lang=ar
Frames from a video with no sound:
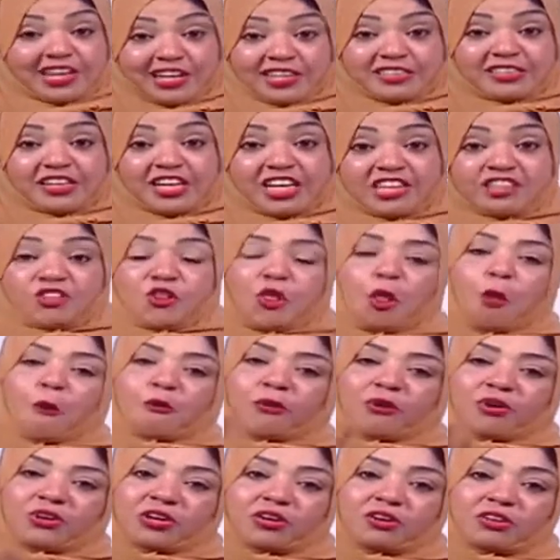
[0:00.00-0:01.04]
اعداد
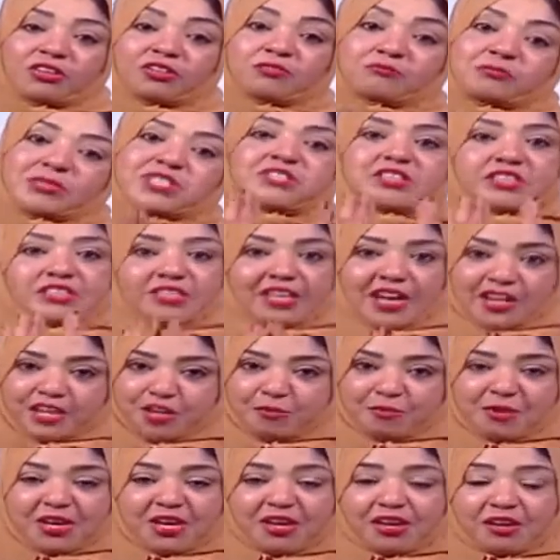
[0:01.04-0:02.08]
قناه مصر
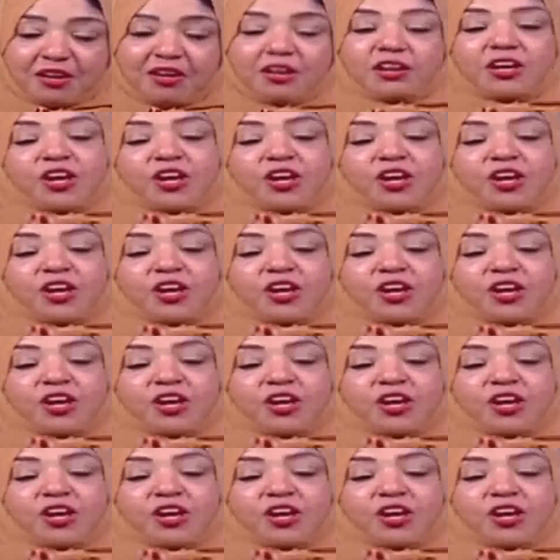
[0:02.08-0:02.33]
التعليميه